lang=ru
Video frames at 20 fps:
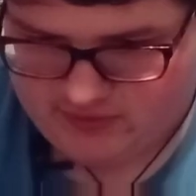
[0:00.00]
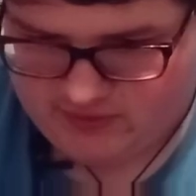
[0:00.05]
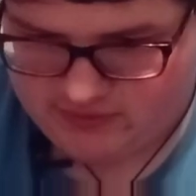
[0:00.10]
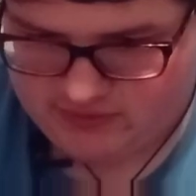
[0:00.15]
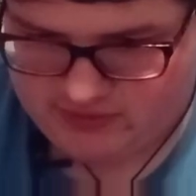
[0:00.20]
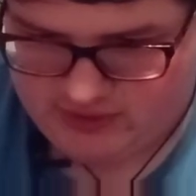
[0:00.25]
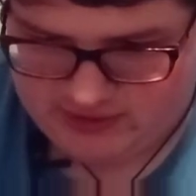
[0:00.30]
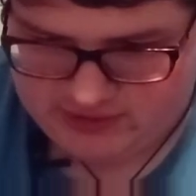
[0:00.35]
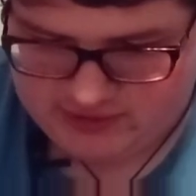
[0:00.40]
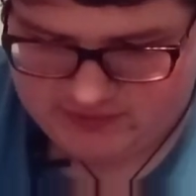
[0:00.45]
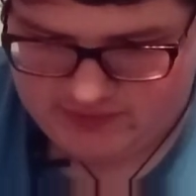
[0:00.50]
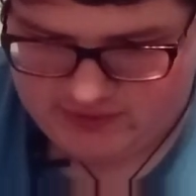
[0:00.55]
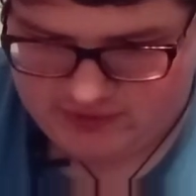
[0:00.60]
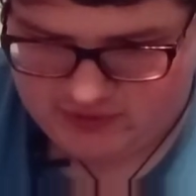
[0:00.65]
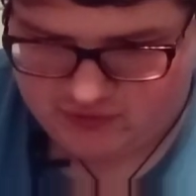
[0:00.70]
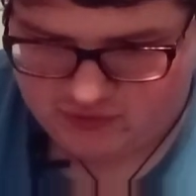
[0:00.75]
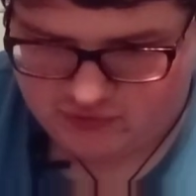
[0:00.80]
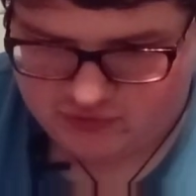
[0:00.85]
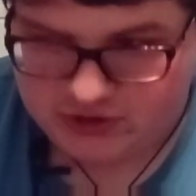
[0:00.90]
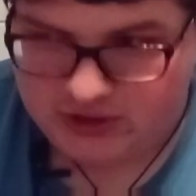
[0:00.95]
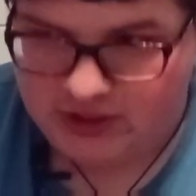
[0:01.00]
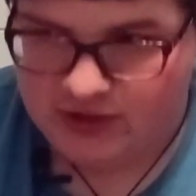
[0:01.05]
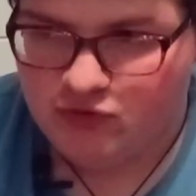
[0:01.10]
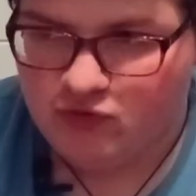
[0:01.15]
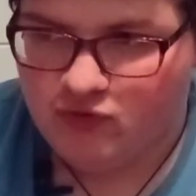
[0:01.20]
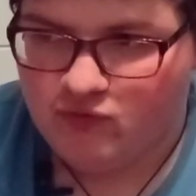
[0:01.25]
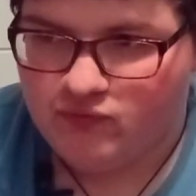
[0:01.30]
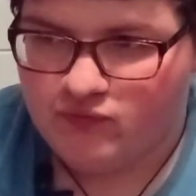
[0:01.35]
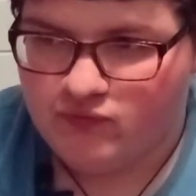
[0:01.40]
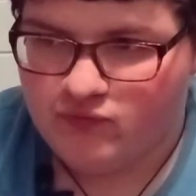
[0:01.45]
Так, теперь
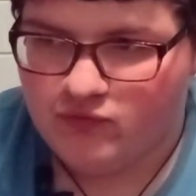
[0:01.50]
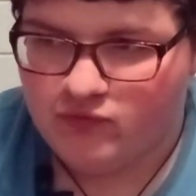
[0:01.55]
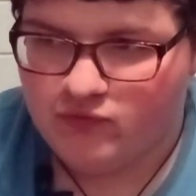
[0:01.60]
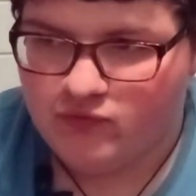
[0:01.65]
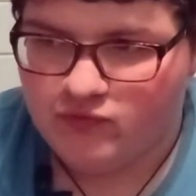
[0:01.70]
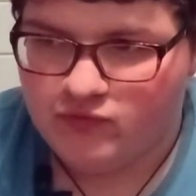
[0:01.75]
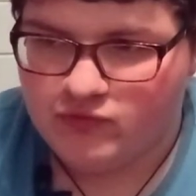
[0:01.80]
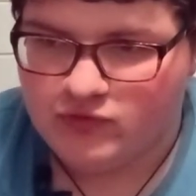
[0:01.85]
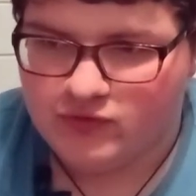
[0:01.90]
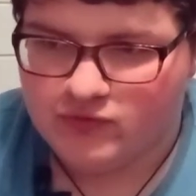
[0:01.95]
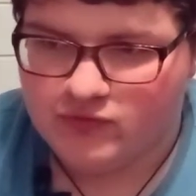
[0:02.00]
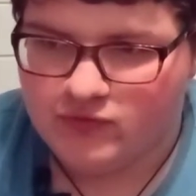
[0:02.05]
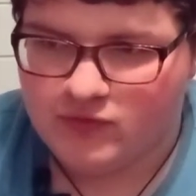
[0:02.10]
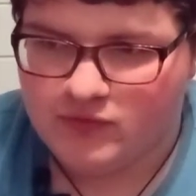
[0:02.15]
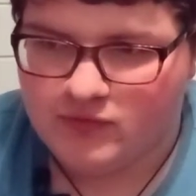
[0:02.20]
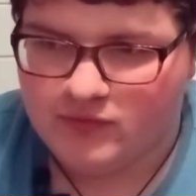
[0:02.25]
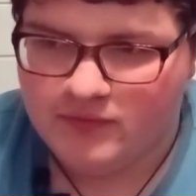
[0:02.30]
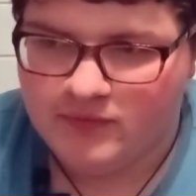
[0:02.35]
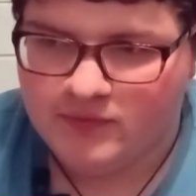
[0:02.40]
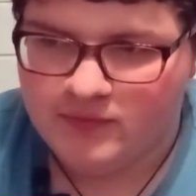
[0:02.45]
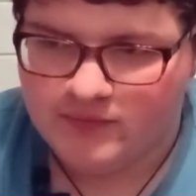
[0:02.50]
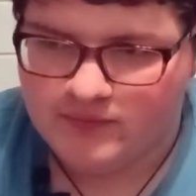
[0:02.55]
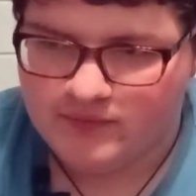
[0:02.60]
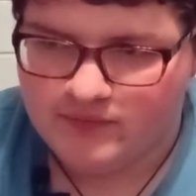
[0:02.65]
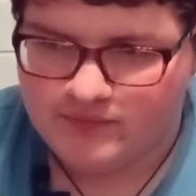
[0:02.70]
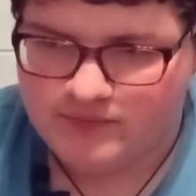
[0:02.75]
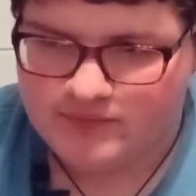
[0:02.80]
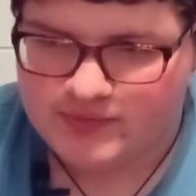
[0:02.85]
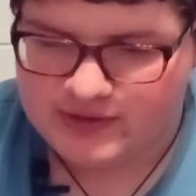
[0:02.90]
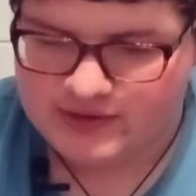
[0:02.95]
Хрусталев у него
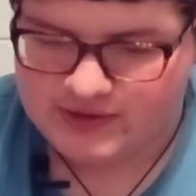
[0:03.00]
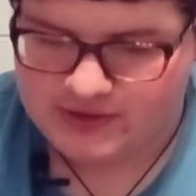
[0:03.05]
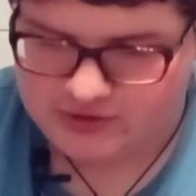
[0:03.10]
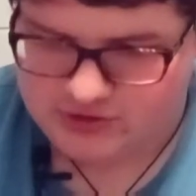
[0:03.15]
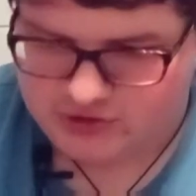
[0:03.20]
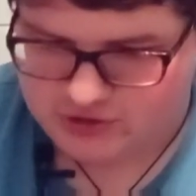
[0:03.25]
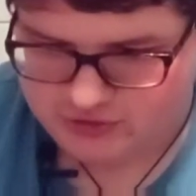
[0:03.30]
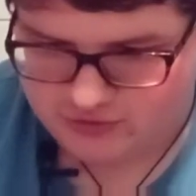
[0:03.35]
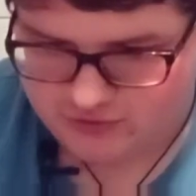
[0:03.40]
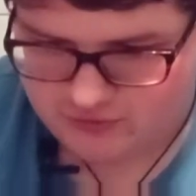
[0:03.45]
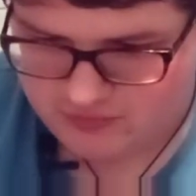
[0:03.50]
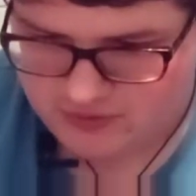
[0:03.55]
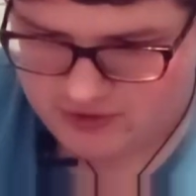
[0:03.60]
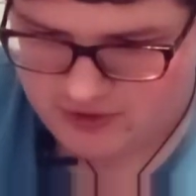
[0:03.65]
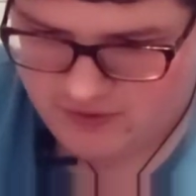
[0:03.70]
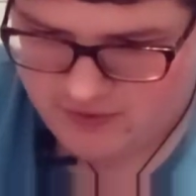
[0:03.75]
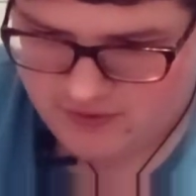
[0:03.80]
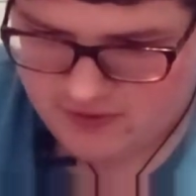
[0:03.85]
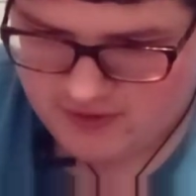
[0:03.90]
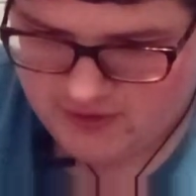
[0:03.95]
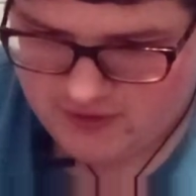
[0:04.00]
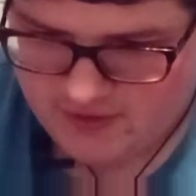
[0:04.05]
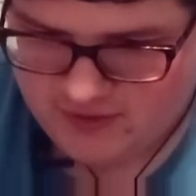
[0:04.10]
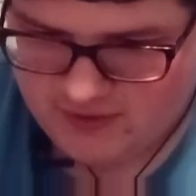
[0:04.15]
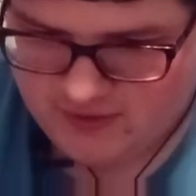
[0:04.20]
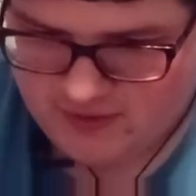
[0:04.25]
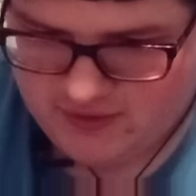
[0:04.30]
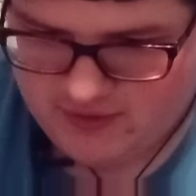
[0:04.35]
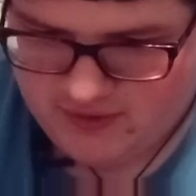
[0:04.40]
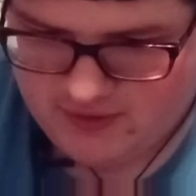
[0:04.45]
про 36 рублей.
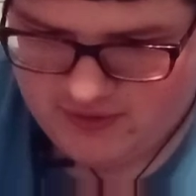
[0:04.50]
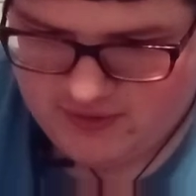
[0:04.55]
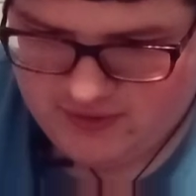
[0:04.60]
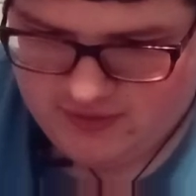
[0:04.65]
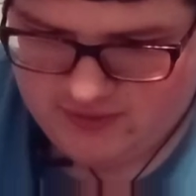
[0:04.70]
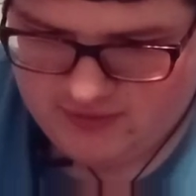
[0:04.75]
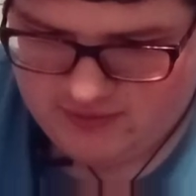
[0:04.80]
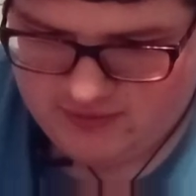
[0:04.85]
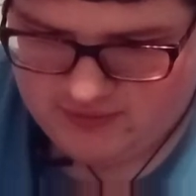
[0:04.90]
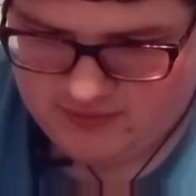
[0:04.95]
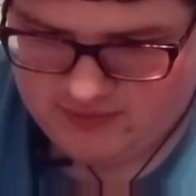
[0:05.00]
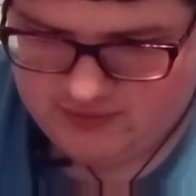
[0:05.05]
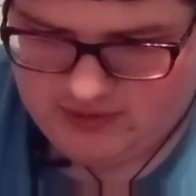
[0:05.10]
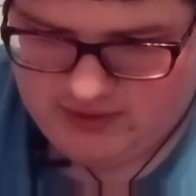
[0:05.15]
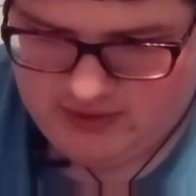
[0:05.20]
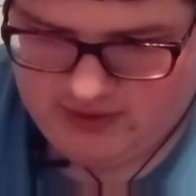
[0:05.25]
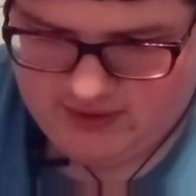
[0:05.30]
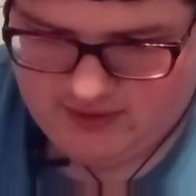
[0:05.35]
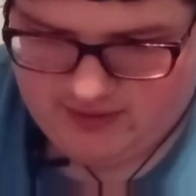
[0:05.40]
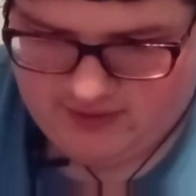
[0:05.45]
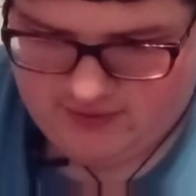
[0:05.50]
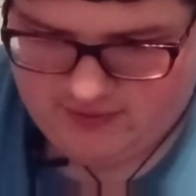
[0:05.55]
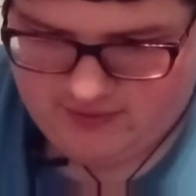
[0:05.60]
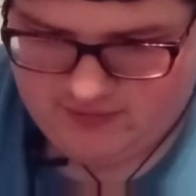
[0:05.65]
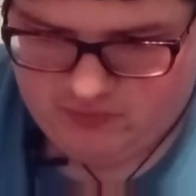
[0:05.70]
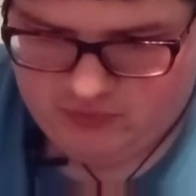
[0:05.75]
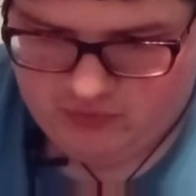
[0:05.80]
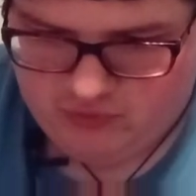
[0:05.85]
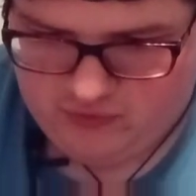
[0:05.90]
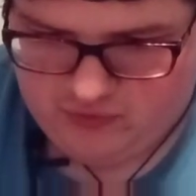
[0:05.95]
Так,
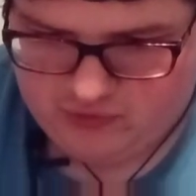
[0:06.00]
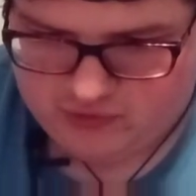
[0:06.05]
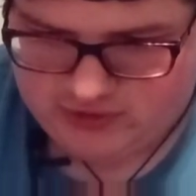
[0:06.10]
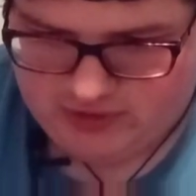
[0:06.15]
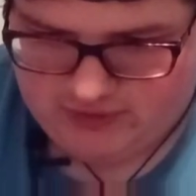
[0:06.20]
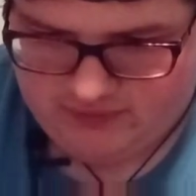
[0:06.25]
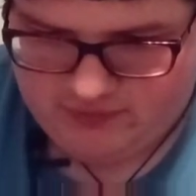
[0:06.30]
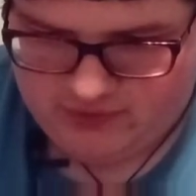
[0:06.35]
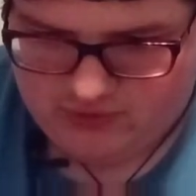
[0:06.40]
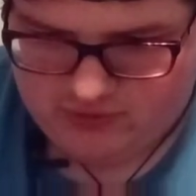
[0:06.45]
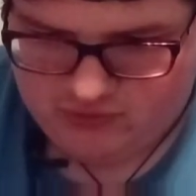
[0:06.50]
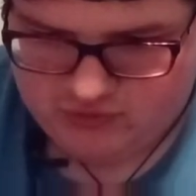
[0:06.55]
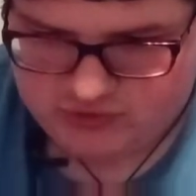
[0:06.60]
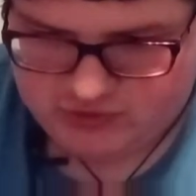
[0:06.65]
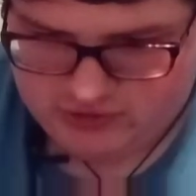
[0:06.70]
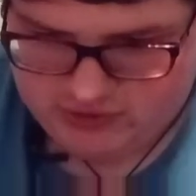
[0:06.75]
полуостров и росы